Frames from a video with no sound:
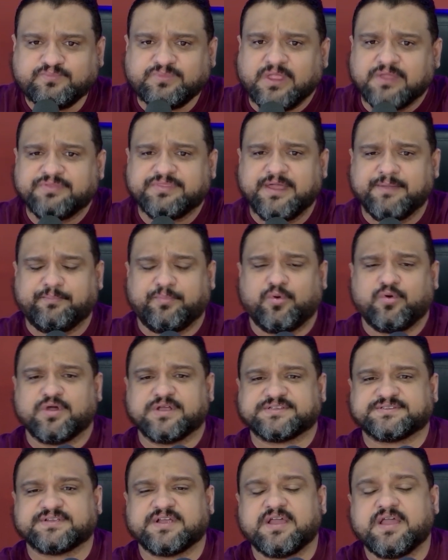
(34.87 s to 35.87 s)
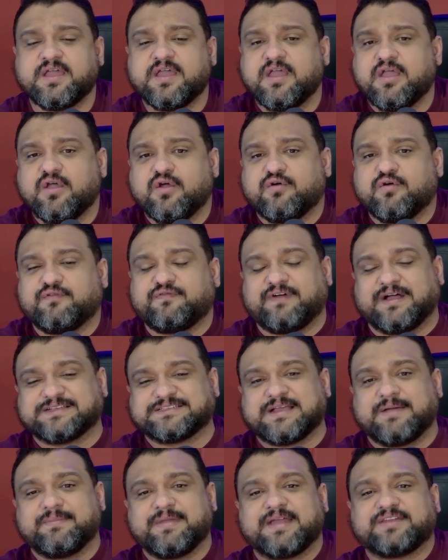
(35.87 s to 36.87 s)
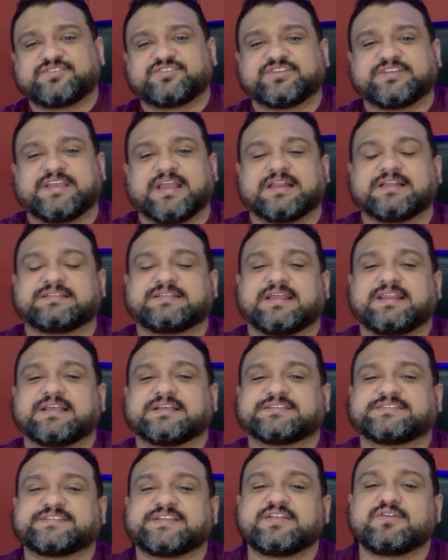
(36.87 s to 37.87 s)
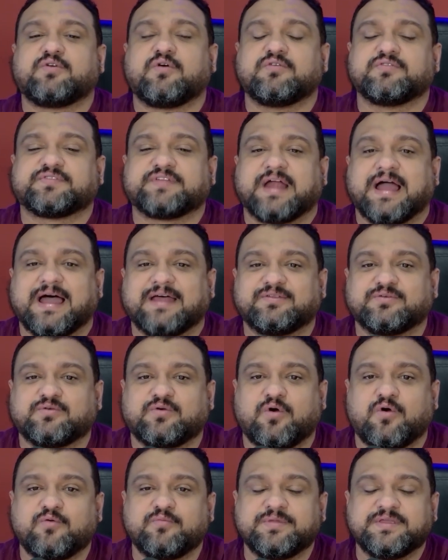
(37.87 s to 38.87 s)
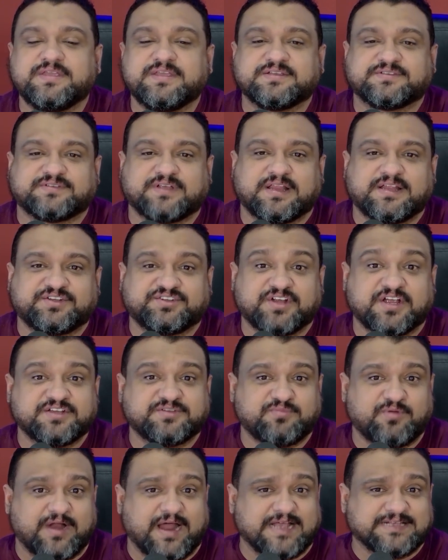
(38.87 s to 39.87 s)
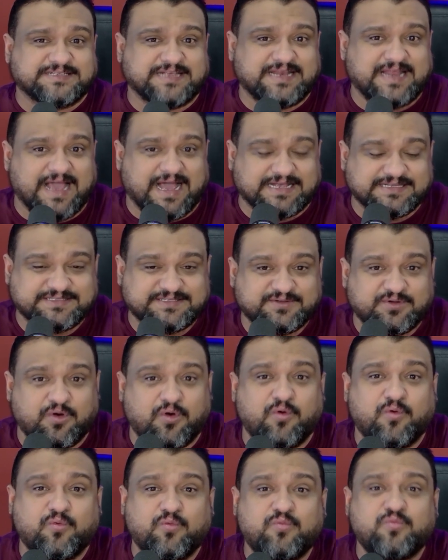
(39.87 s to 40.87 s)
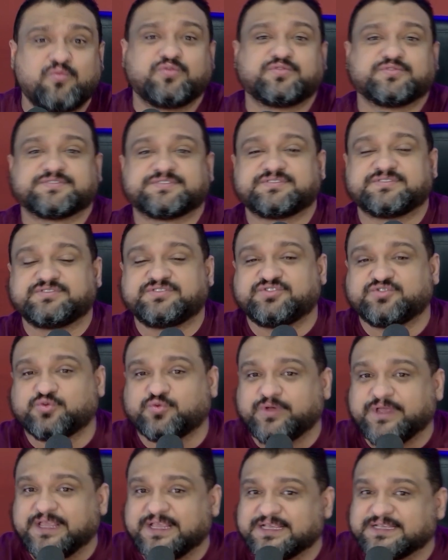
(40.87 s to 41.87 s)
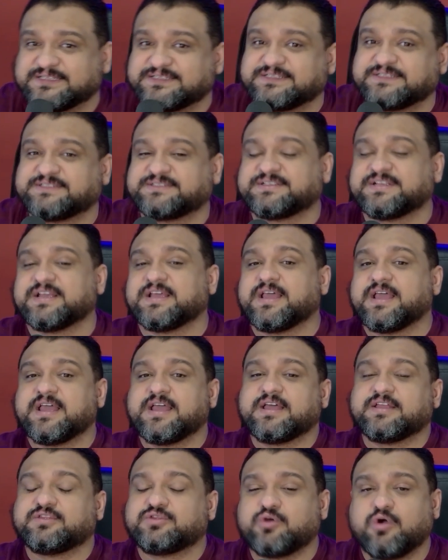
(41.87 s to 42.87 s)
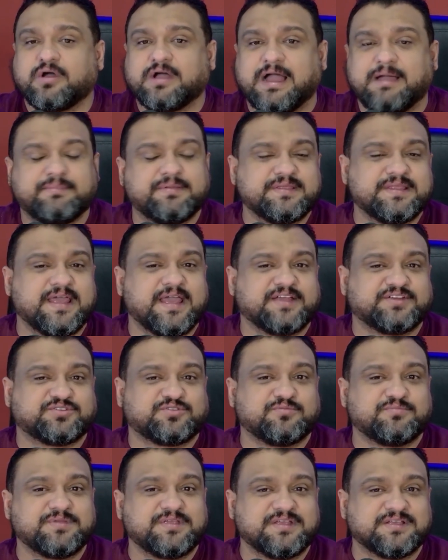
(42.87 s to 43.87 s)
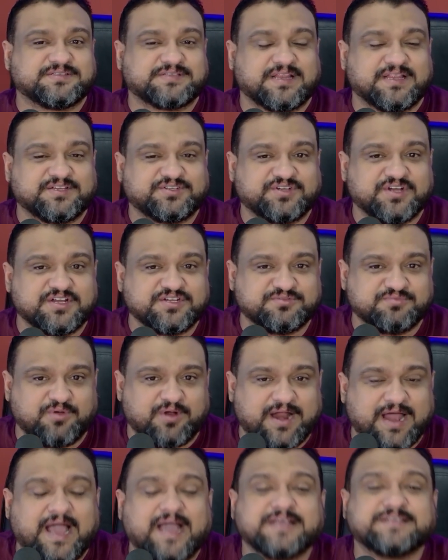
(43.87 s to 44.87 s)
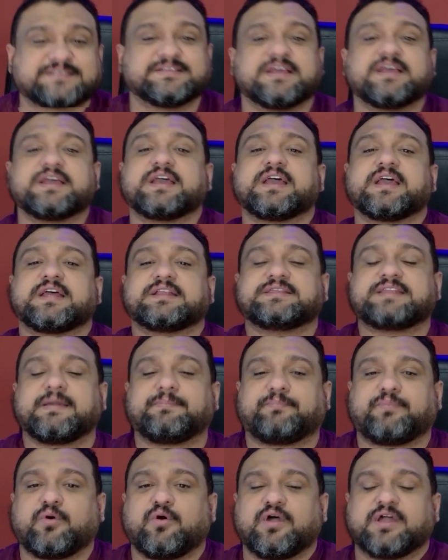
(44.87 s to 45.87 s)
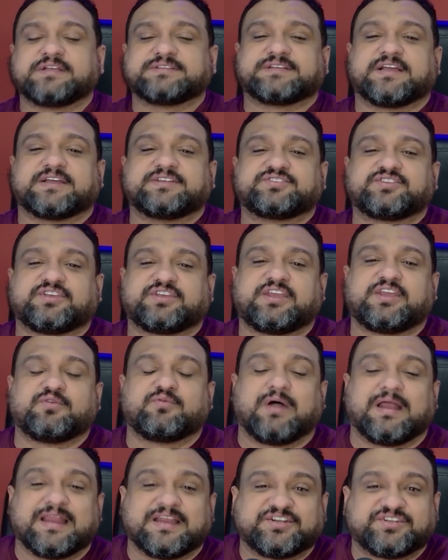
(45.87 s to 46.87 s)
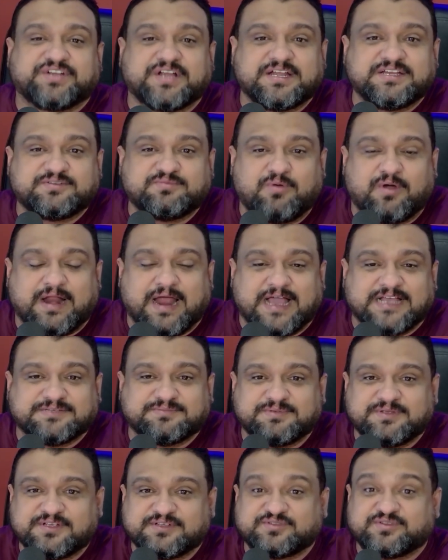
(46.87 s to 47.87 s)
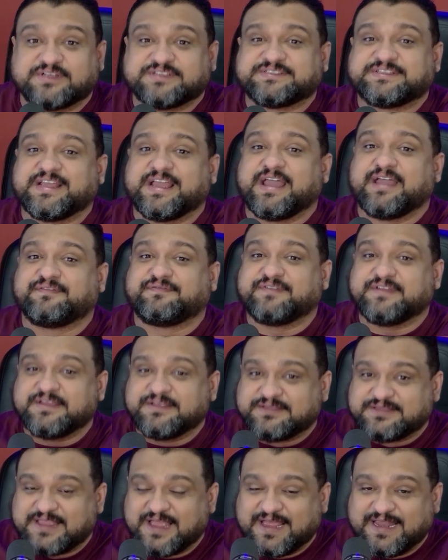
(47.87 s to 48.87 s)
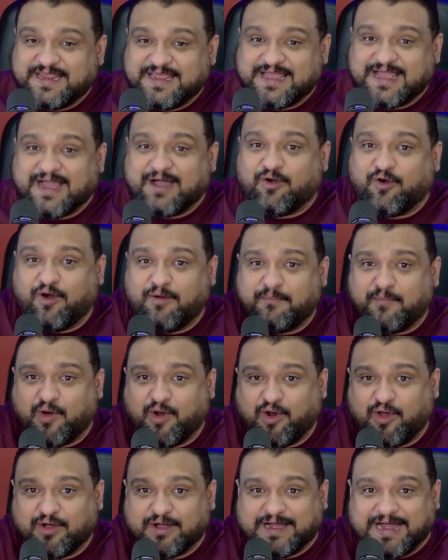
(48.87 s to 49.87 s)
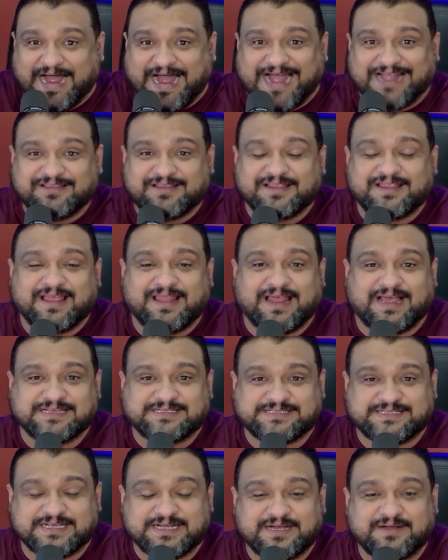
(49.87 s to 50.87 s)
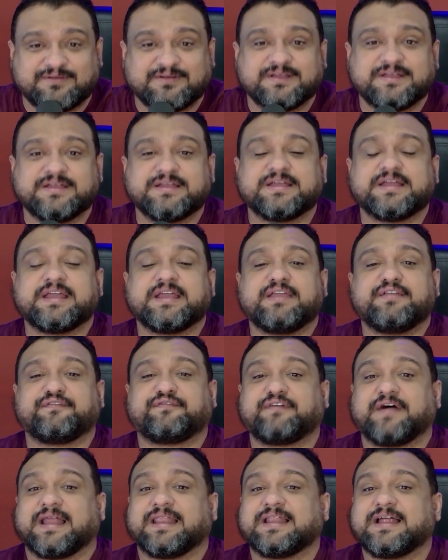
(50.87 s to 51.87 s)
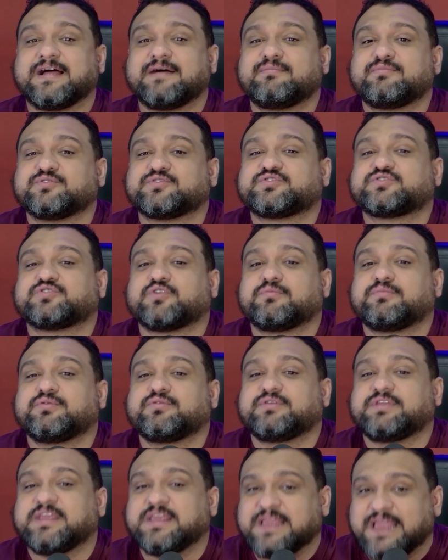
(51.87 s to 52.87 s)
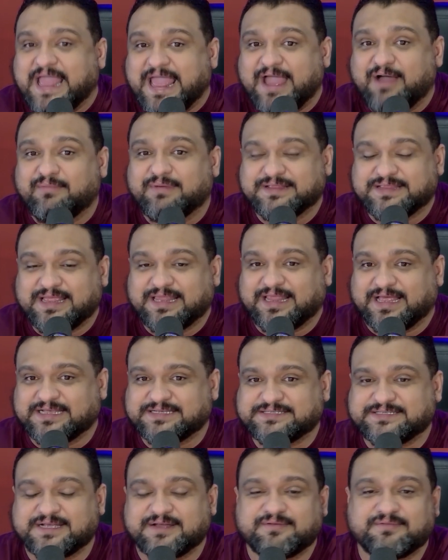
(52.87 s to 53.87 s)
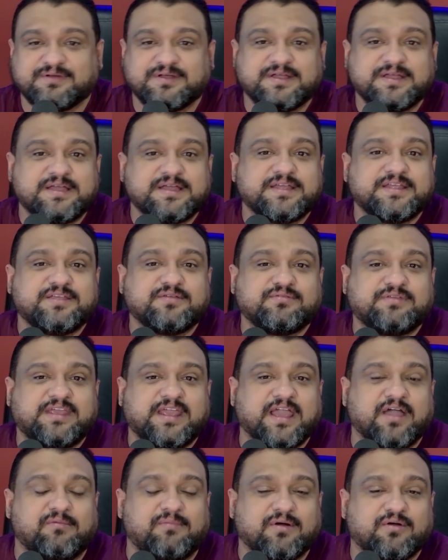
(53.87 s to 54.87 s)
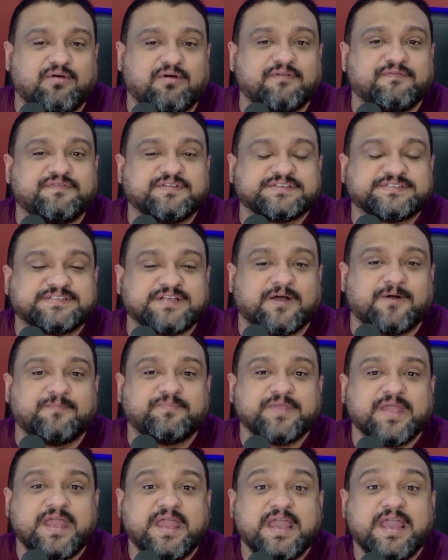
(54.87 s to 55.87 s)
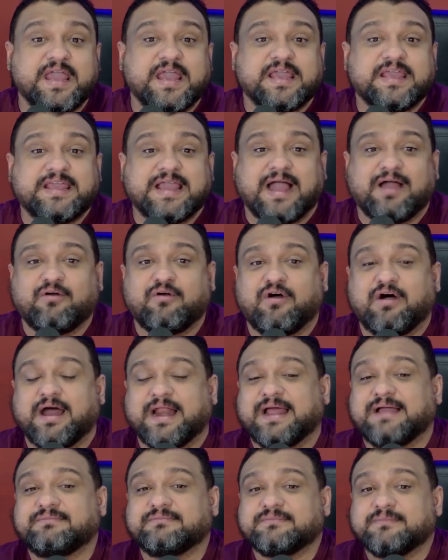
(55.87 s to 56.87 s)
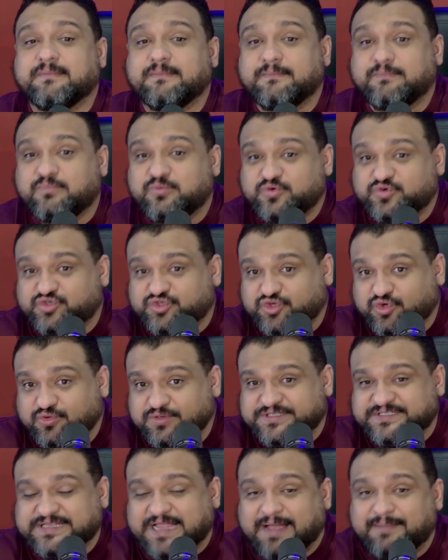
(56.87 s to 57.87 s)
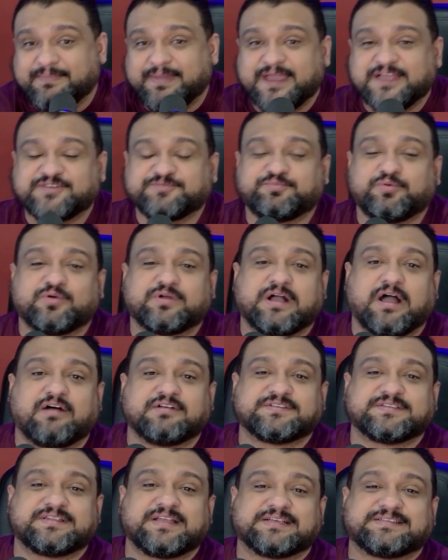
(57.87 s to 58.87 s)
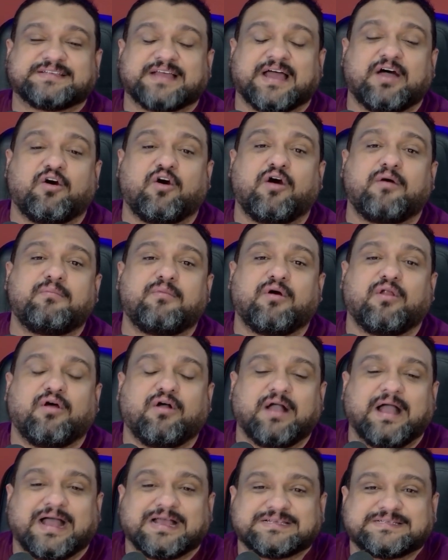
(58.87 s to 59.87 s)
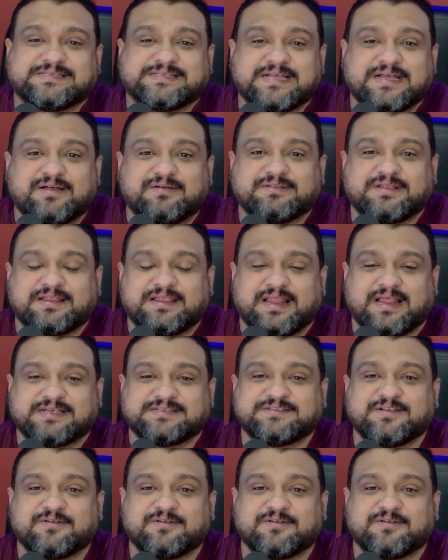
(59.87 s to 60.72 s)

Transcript: Depois, o vazamento de que ele teria se encontrado com o ministro Alexandre de Moraes, aliás, com um dos juízes do gabinete do ministro Alexandre de Moraes. Depois é de que o Alexandre de Moraes, ministro do STF, teria homologado a delação e falamos sobre o que é uma delação e o que é uma confissão. E agora, justamente por causa dessa homologação da delação